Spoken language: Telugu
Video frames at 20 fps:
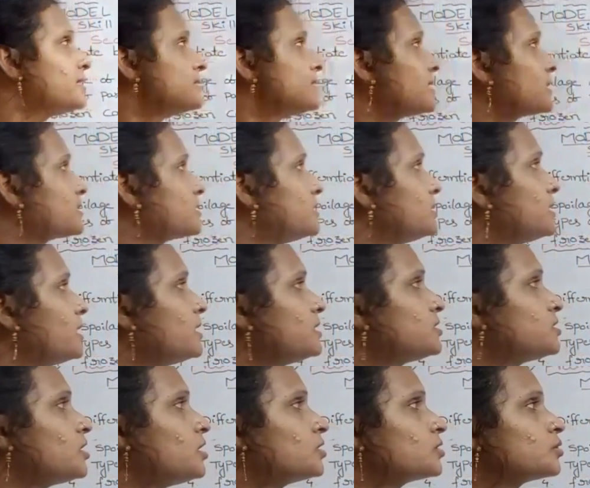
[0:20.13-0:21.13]
సెక్షన్ ఏ
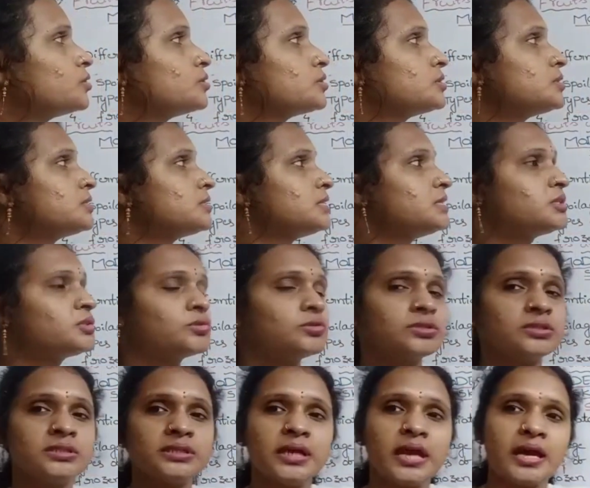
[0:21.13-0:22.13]
షార్ట్ క్వశ్చన్స్ ఈచ్
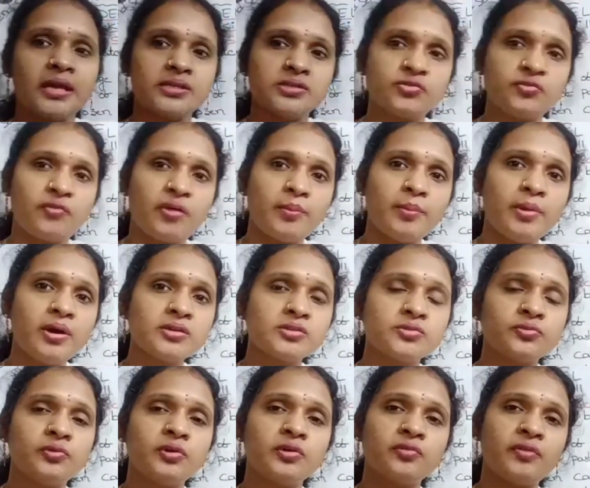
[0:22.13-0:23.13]
క్వశ్చన్ క్యారీస్ ఫైవ్
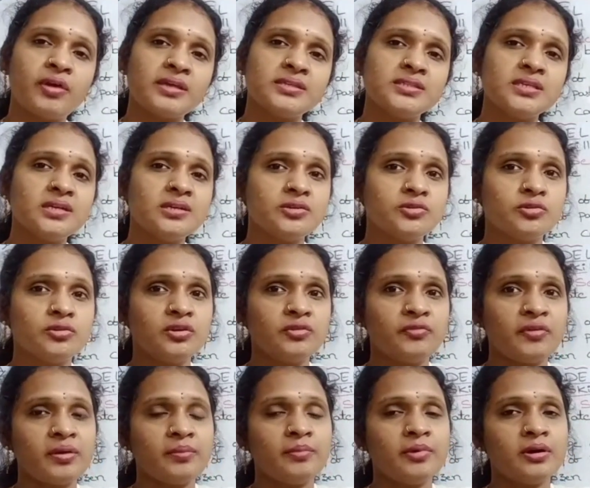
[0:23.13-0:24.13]
మార్క్స్ ఫోర్ ఫైవ్ ట్వంటీ
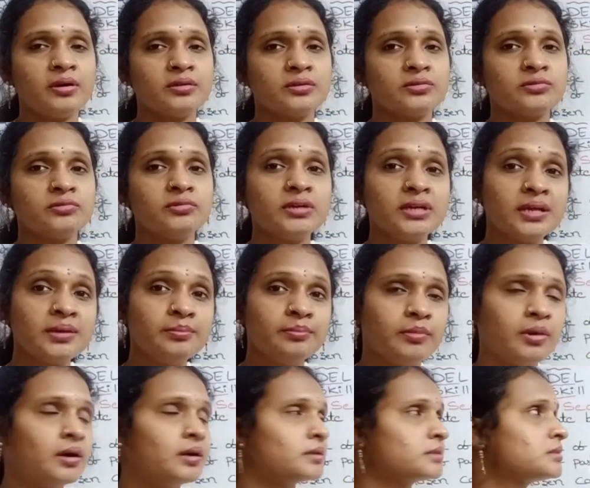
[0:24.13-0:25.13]
ఫైవ్ మార్క్ ట్వంటీ
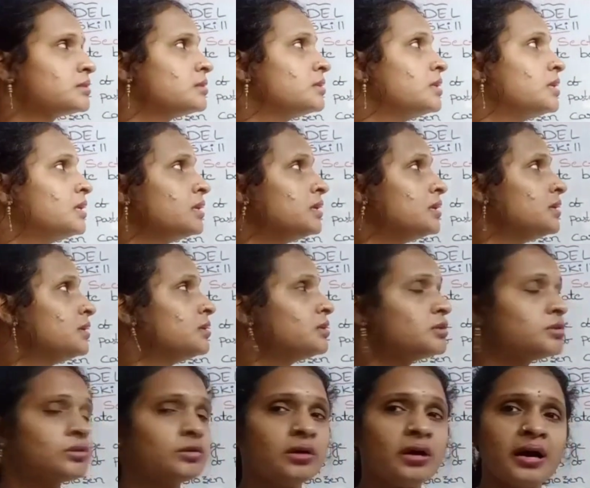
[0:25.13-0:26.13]
మార్క్స్
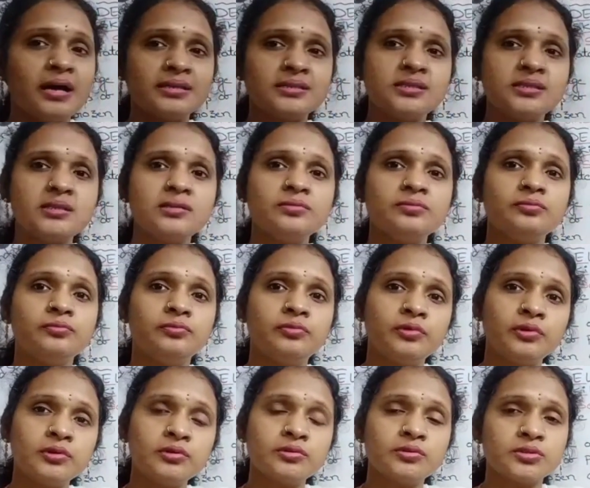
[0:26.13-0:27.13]
సో ఆన్సర్
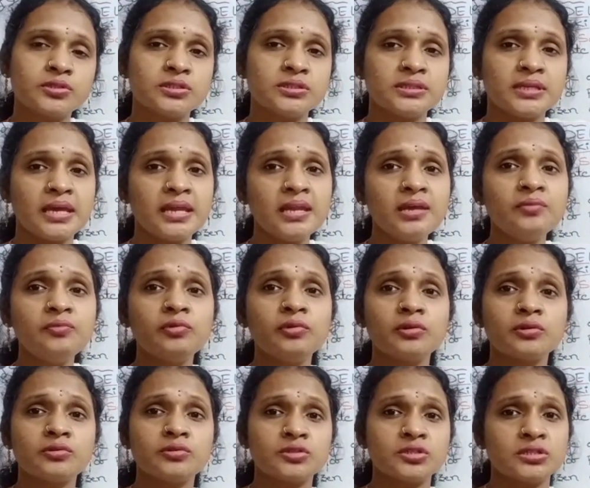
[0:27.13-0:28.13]
ఫోర్ క్వశ్చన్స్ ఎనీ
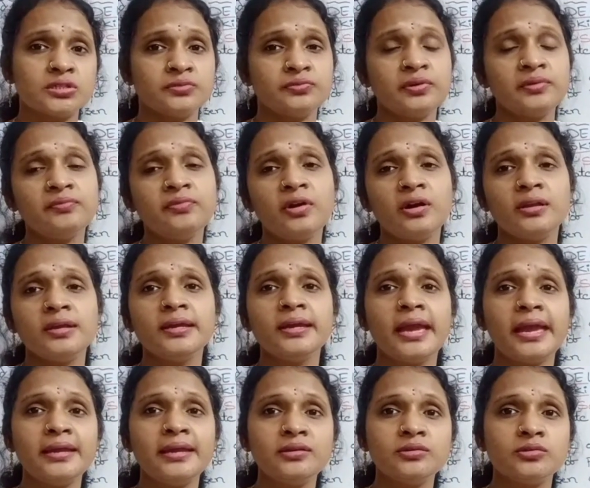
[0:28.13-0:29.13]
ఫోర్ క్వశ్చన్స్ ఫ్రమ్ ఫాలోయింగ్
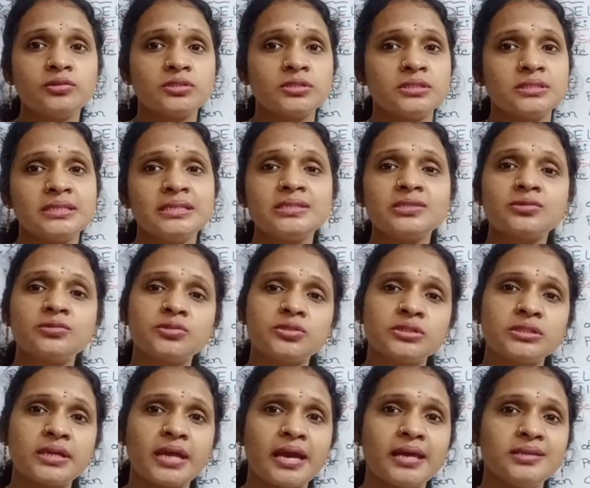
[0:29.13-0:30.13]
ఎయిట్ క్వశ్చన్స్ ఈచ్
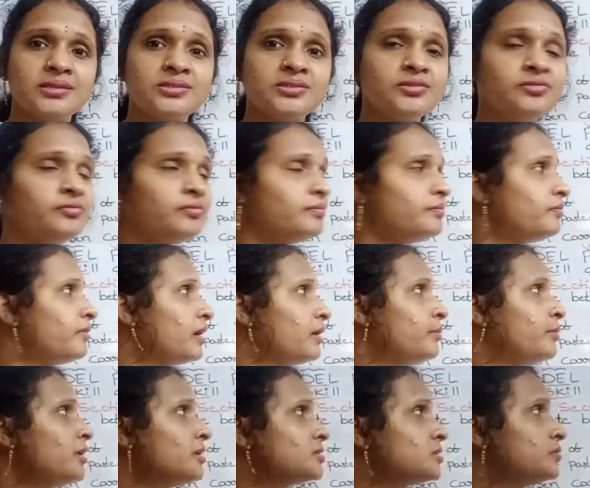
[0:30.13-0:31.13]
క్వశ్చన్ క్యారీస్ ఫైవ్
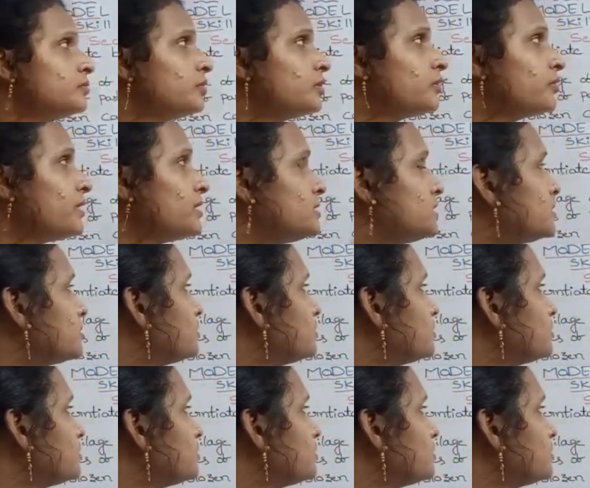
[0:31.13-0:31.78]
మార్క్స్ ఫోర్ ఫైవ్ జర్